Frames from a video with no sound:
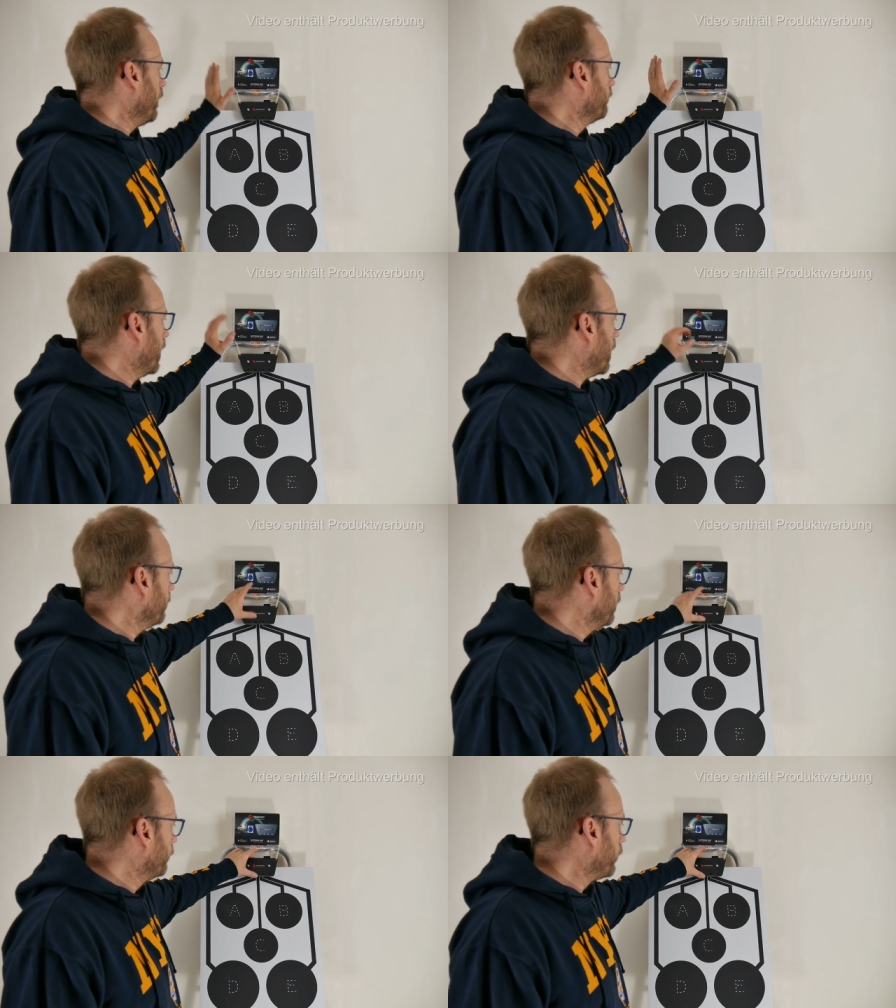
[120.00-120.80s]
Wir
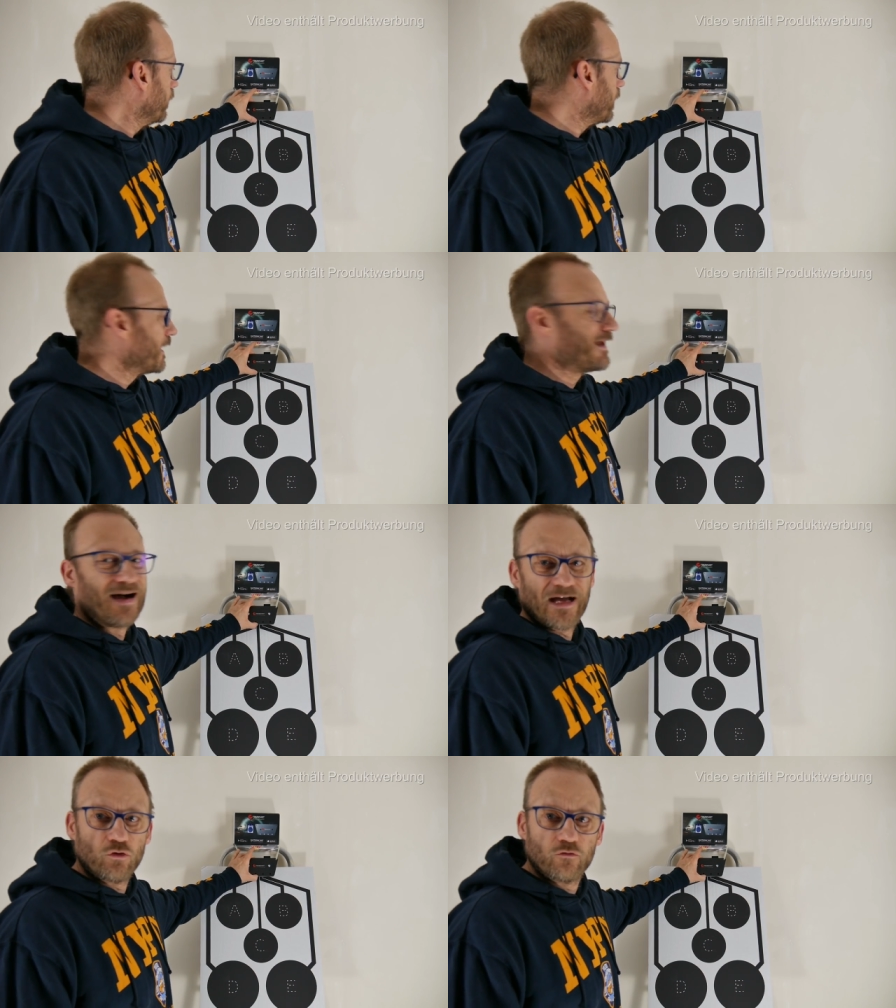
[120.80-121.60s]
haben hier vorne
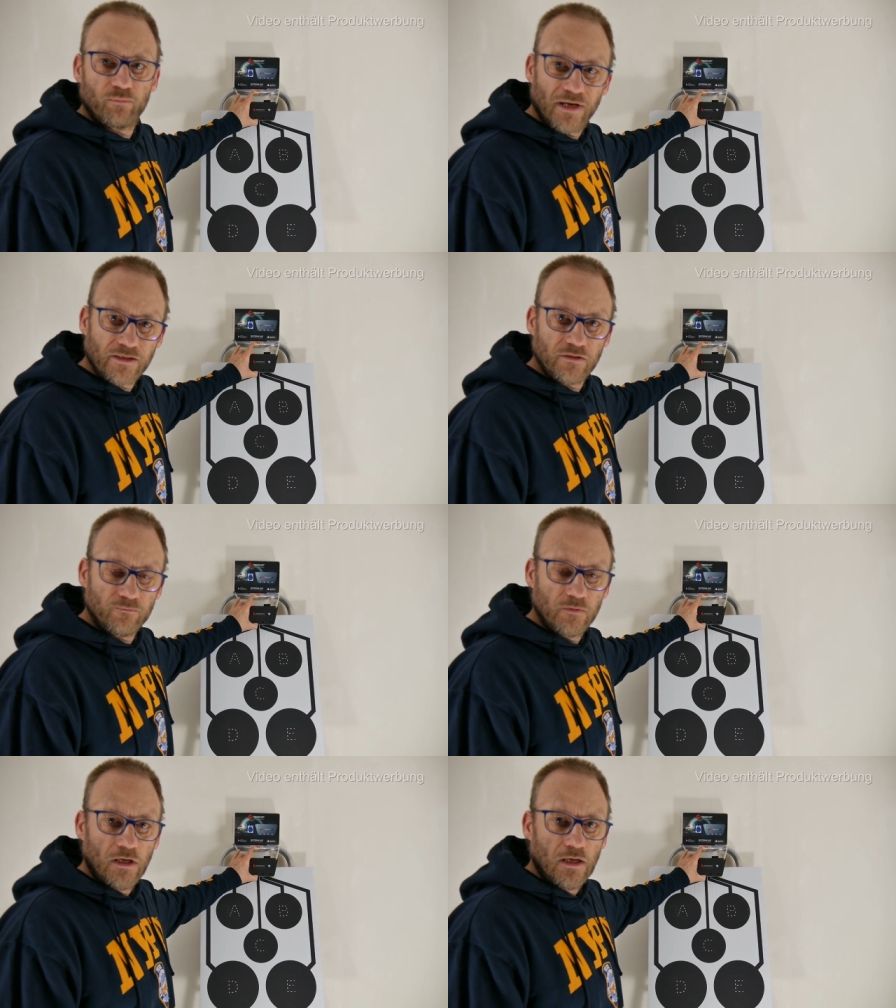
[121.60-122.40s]
eine
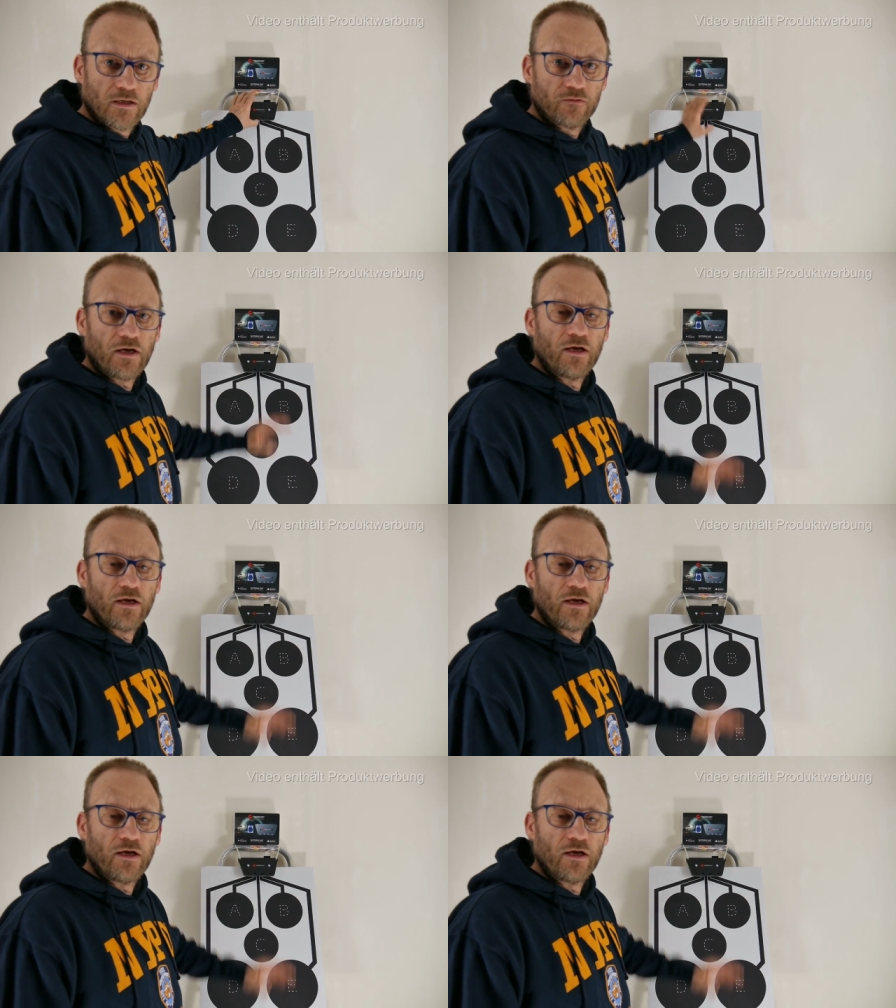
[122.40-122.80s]
Hardox-Platte, das